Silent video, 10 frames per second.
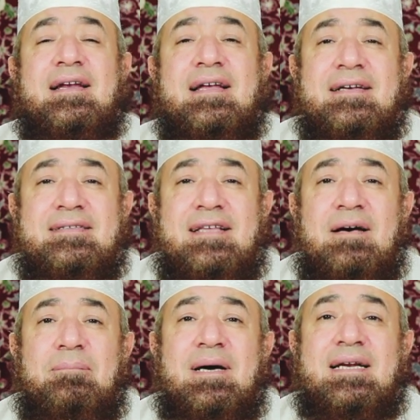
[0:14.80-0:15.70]
لا
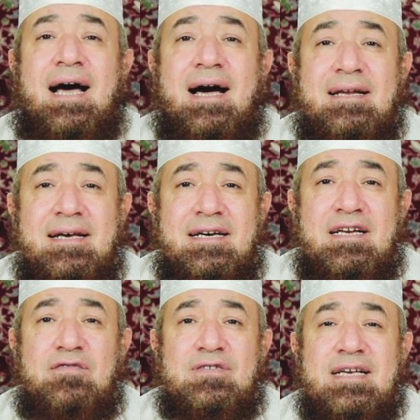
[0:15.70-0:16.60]
تأمن على
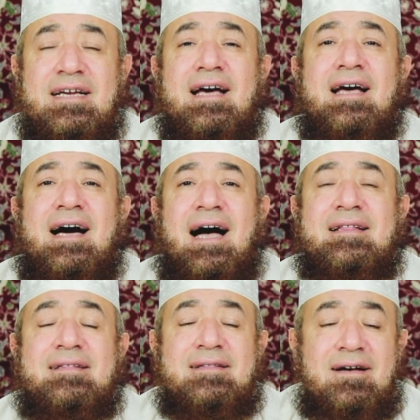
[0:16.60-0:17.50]
نفسك
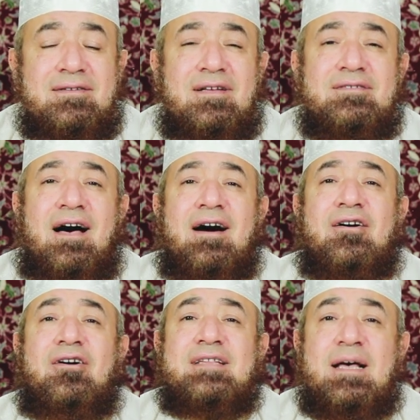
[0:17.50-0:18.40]
حتى تضع
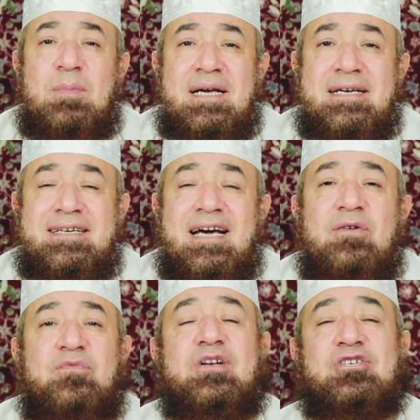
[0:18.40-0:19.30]

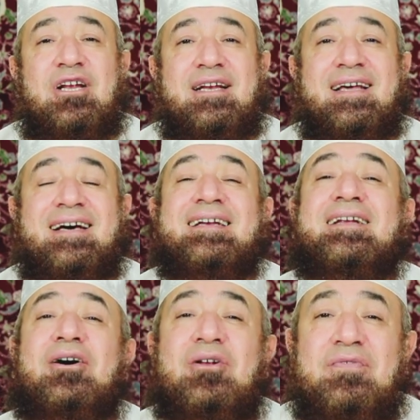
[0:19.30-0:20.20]
قدميك في الجنة
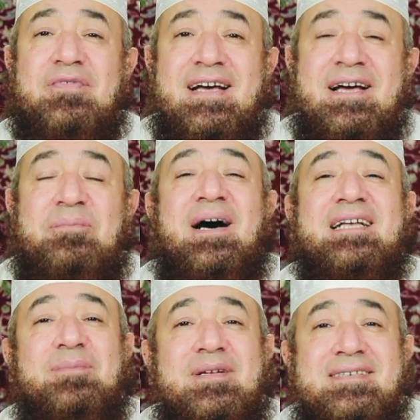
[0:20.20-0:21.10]
نعرف
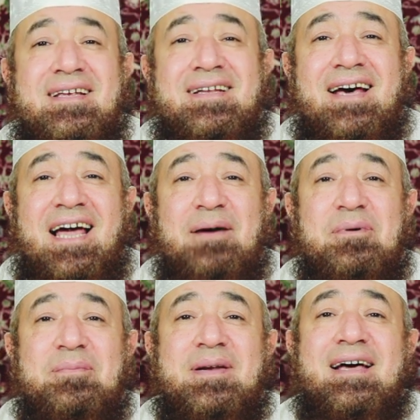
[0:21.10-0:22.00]
بعد ما نصلى على
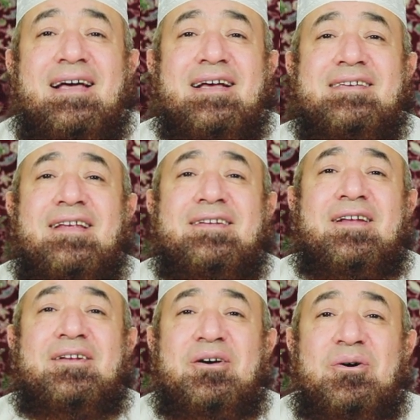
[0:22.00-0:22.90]
حبيبنا
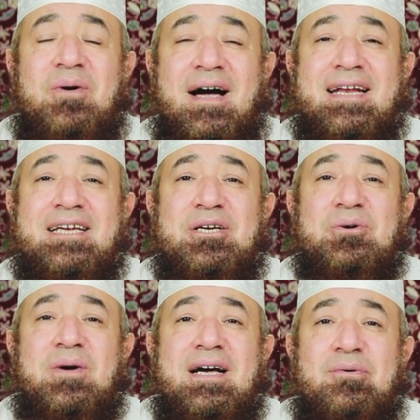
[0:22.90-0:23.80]
صلى الله عليه
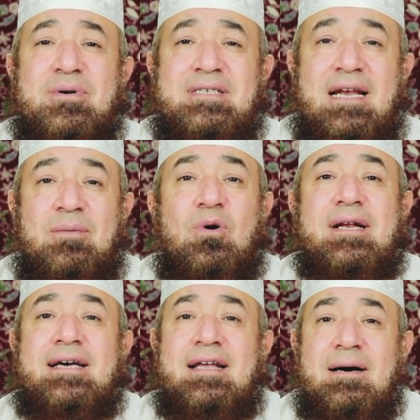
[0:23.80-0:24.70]
وآله وسلم
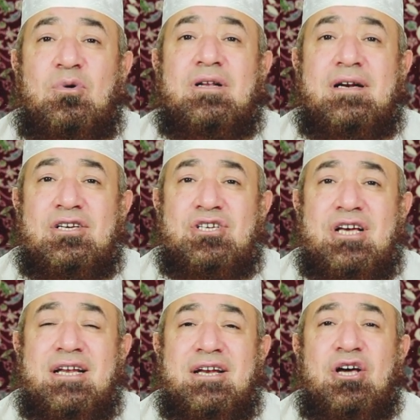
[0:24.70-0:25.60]
والكلام
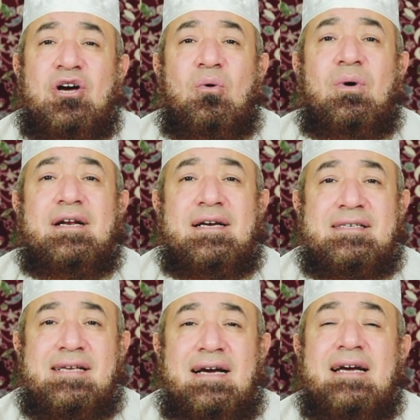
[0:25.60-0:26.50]
للرجال
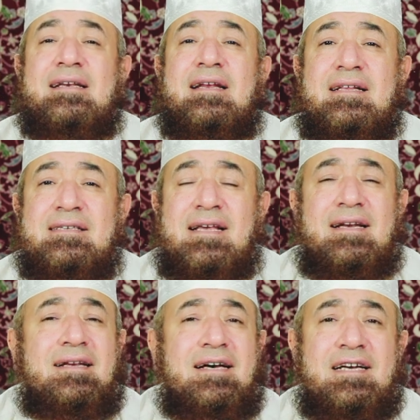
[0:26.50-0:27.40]
وللنساء ان
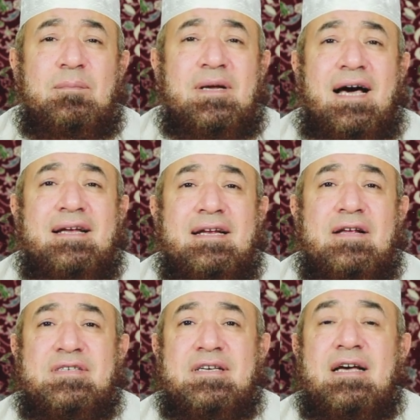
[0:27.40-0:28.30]
الانسان لا يامن على
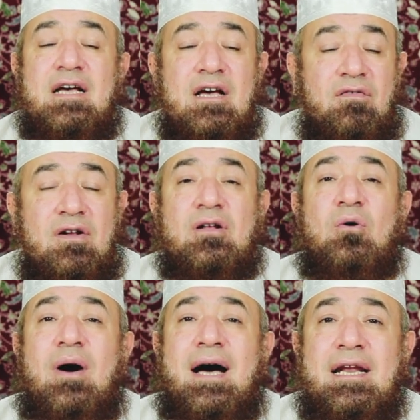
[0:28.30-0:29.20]
نفسه
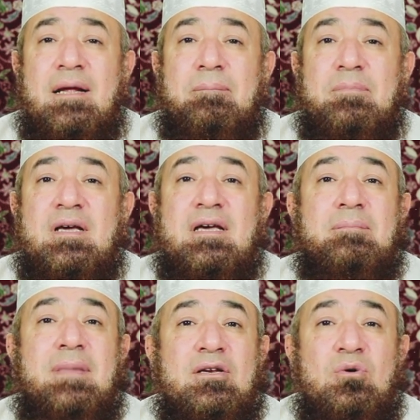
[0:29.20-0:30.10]
فالله اعلم
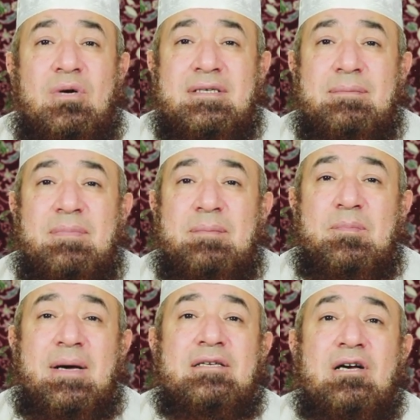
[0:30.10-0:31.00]
بمن يحسن
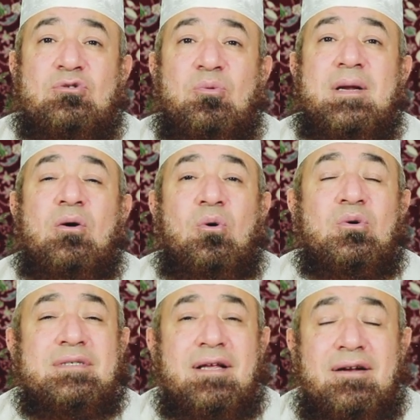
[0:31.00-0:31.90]
من يكتب له
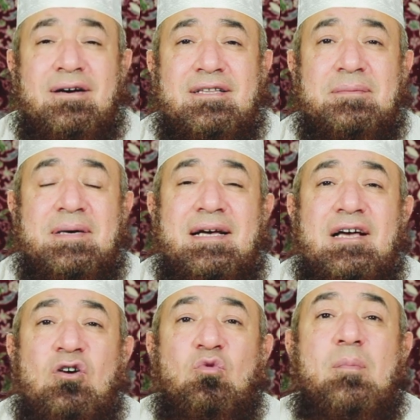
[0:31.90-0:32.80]
حسن الخاتمه
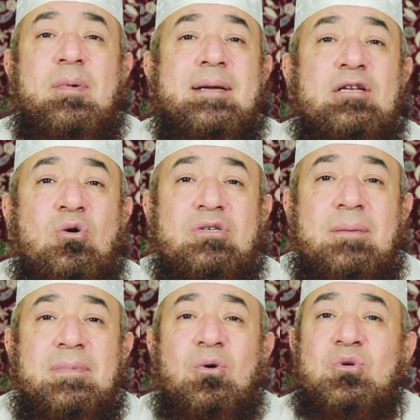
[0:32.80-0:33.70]
وبمن
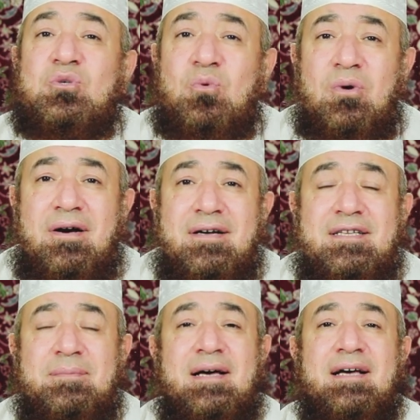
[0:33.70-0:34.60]
يكتب له سوء
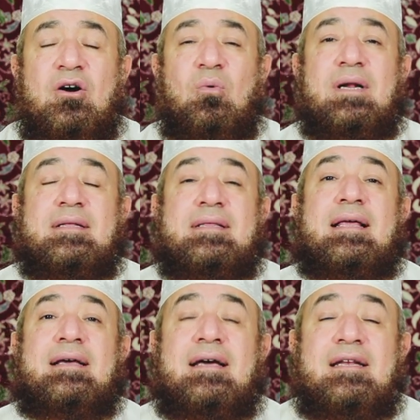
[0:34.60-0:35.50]
الخاتمه
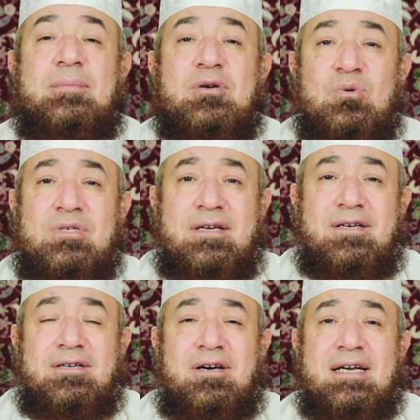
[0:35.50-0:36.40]
ولذلك النبي
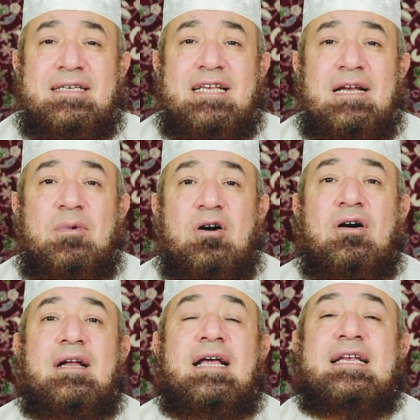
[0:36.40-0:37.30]
صلى الله عليه وسلم
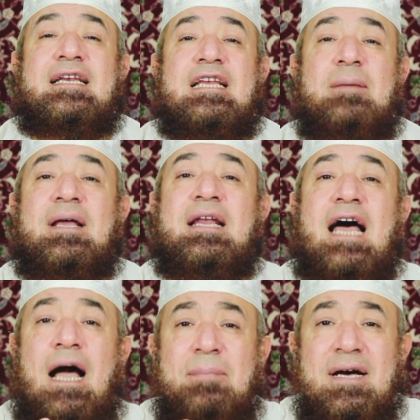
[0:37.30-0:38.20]
قال انما
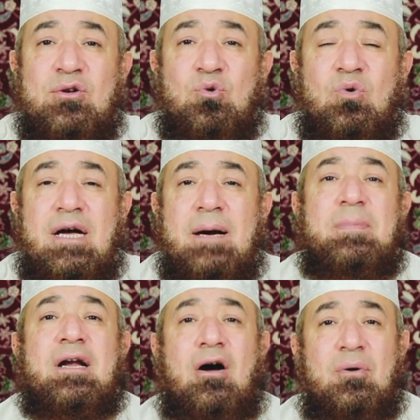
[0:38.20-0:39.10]
الاعمال
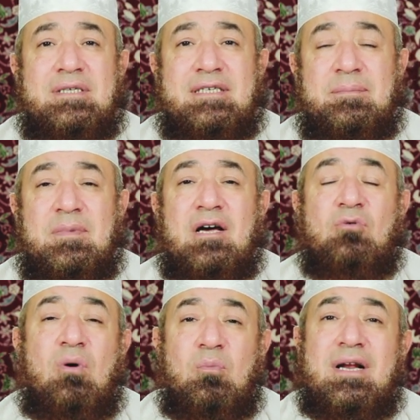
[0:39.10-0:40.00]
بالخواتيم
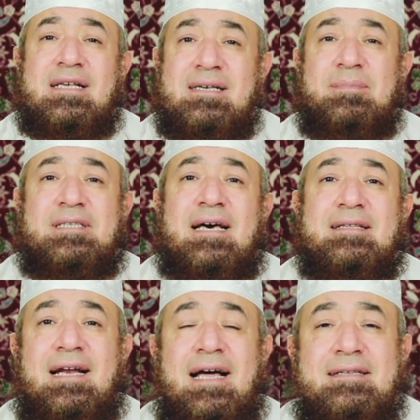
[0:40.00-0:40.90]
ومناسبة
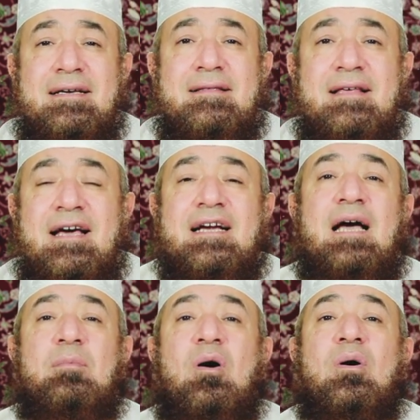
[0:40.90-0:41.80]
هذا الحديث
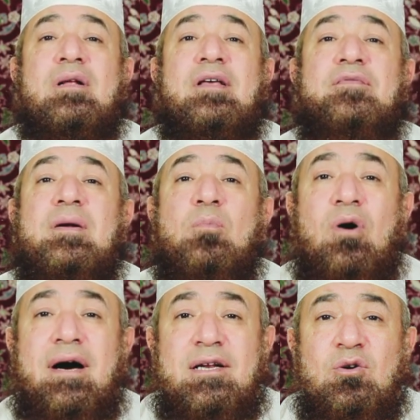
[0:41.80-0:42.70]
كما ورد في
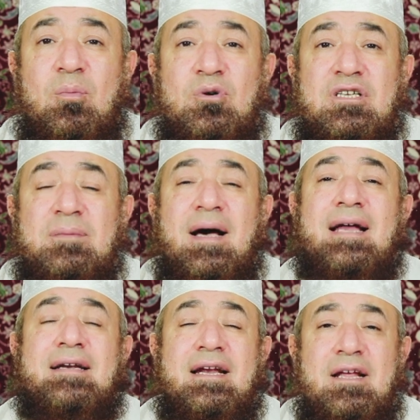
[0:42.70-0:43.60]
البخاري ومسلم
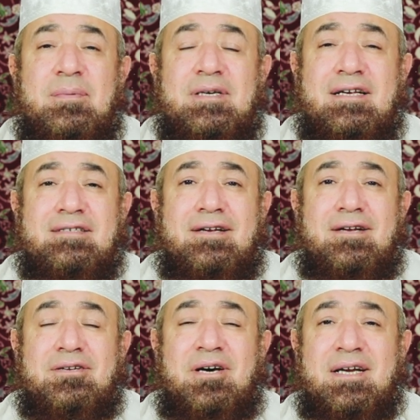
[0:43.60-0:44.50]
أن النبي
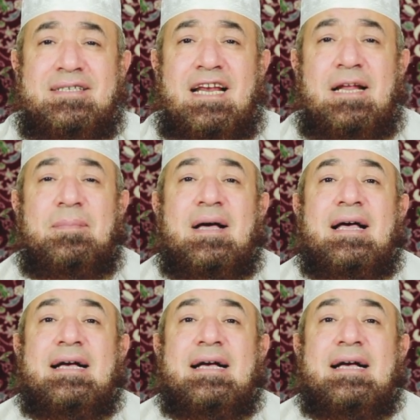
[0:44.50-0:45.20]
صلى الله عليه وسلم